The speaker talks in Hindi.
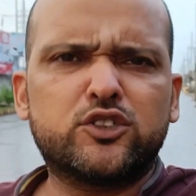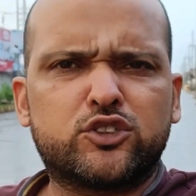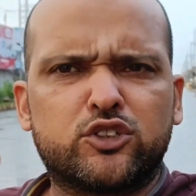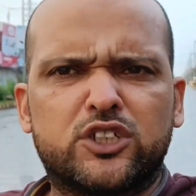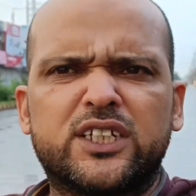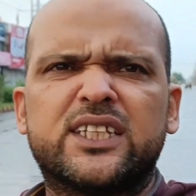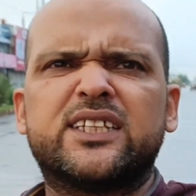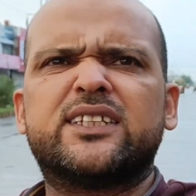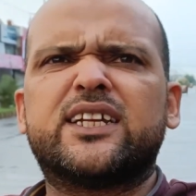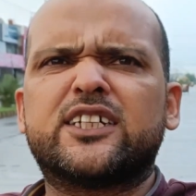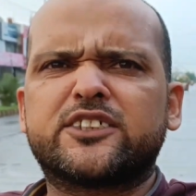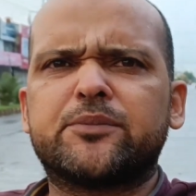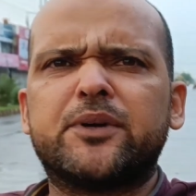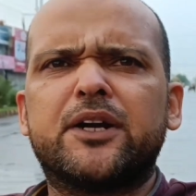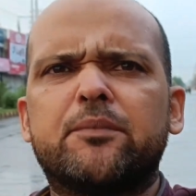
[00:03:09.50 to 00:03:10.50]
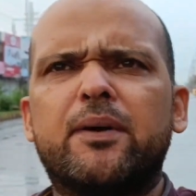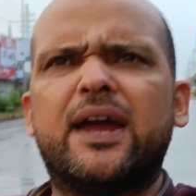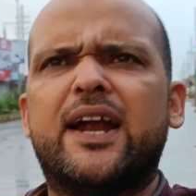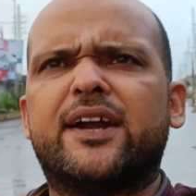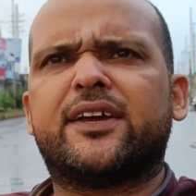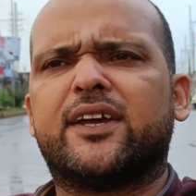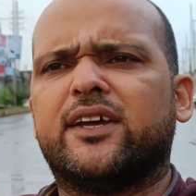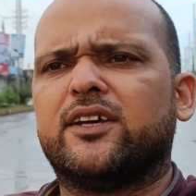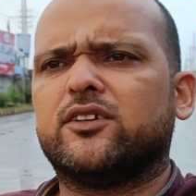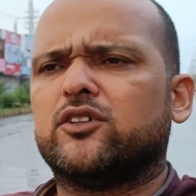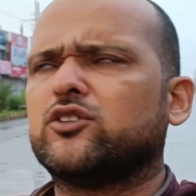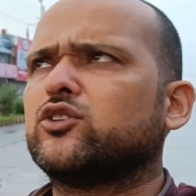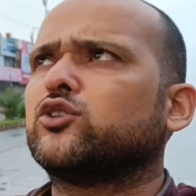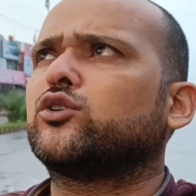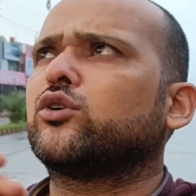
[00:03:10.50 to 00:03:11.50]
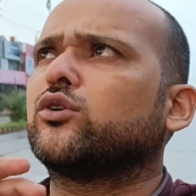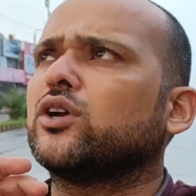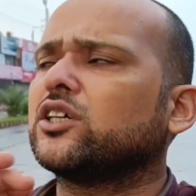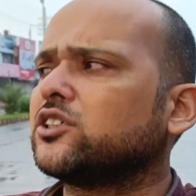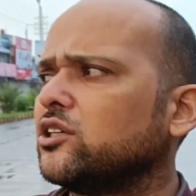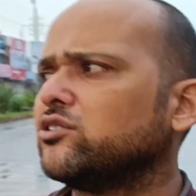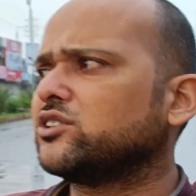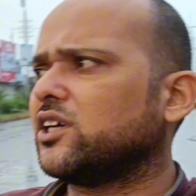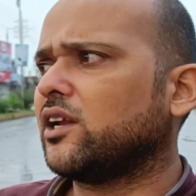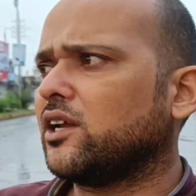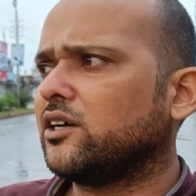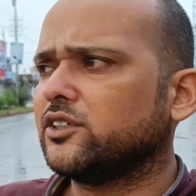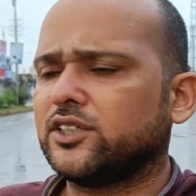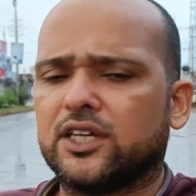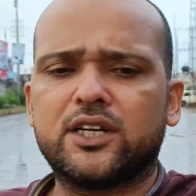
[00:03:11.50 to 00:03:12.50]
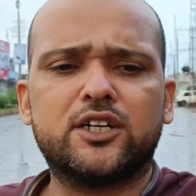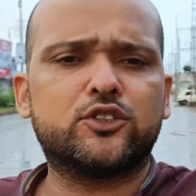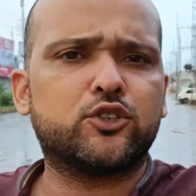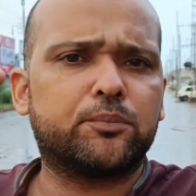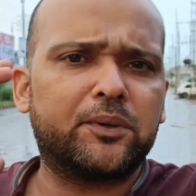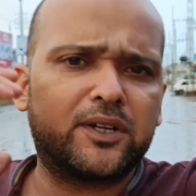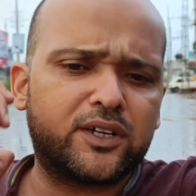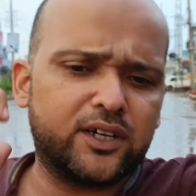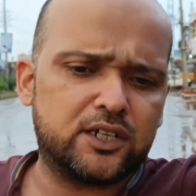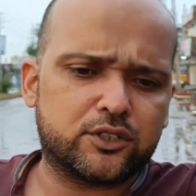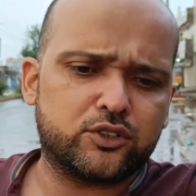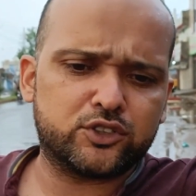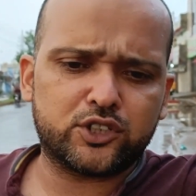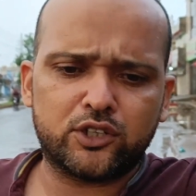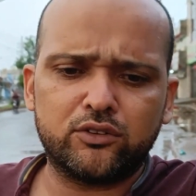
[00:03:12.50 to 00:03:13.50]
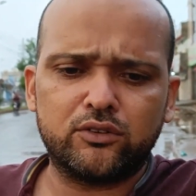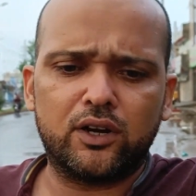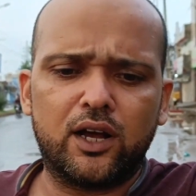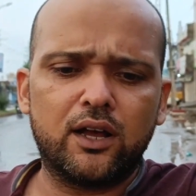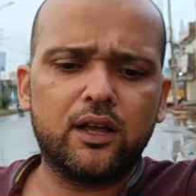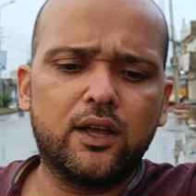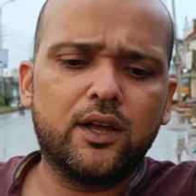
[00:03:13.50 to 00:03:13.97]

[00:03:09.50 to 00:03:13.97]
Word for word: सोचा था दस मिनट बैठ के थोड़ा सा उजाला हो जाएगा तो फिर घर को चलूँगा